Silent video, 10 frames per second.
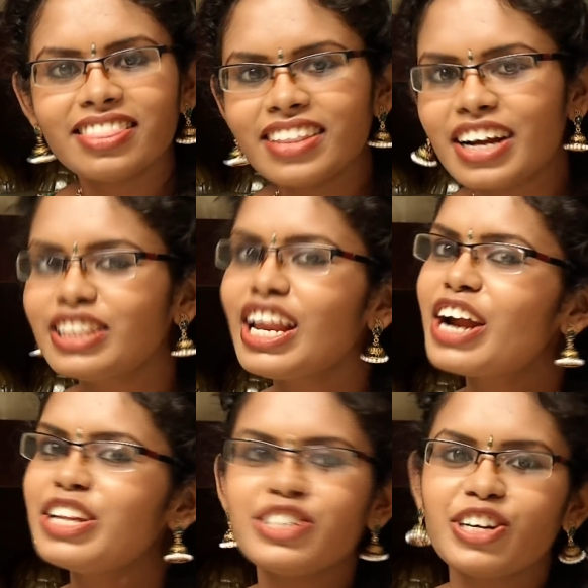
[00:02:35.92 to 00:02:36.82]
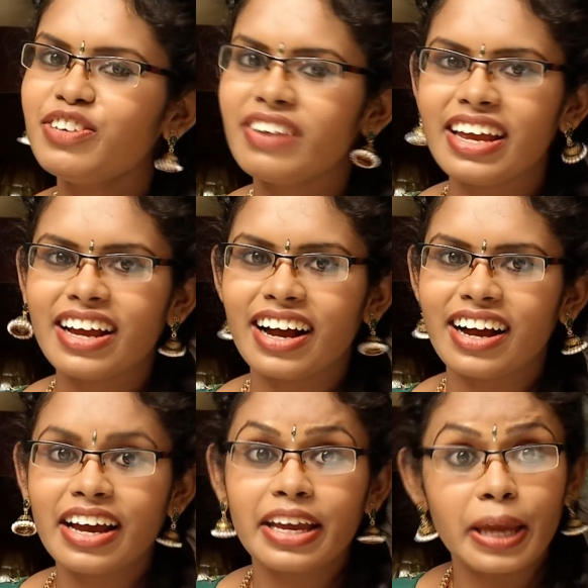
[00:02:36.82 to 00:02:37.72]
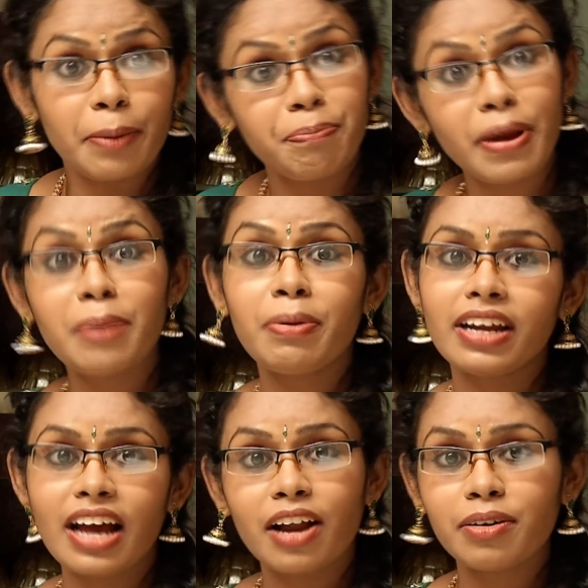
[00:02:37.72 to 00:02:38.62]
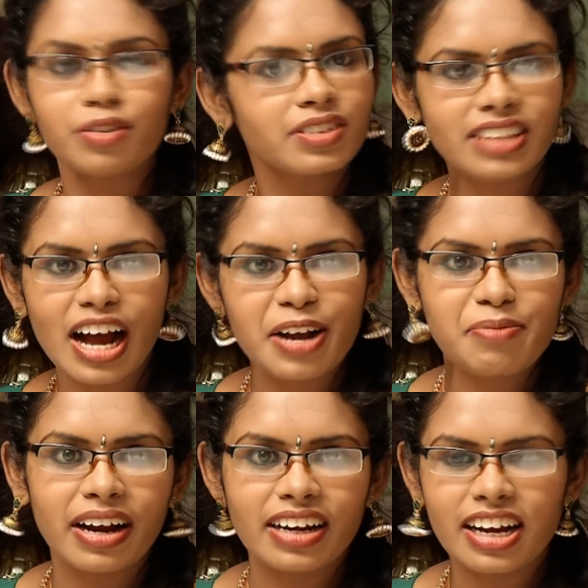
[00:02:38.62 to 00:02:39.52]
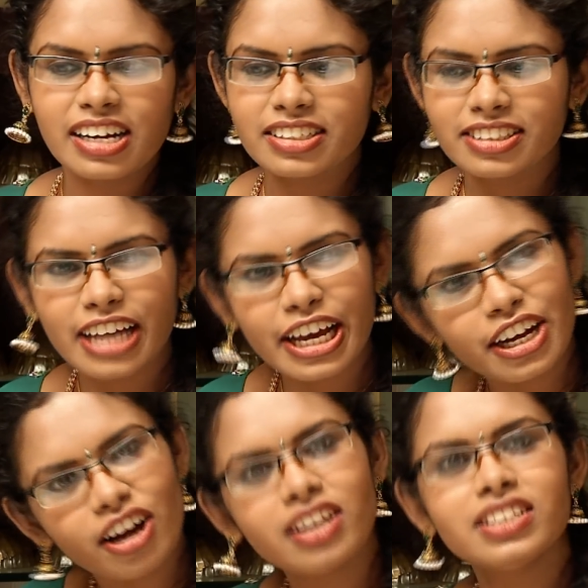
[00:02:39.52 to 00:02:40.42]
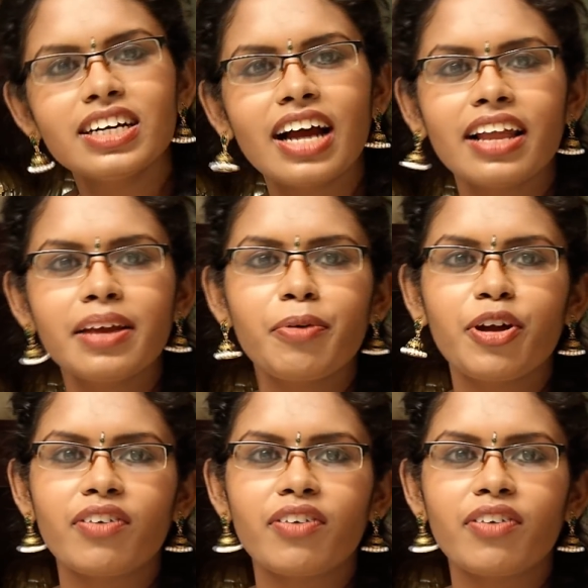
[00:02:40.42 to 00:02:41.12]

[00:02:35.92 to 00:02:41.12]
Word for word: அந்த இடத்துல அடிச்சோன்னு வைங்க எப்பேற்பட்ட ஆளும் தாங்க மாட்டான் சைக்காலஜிக்கலா கலங்கி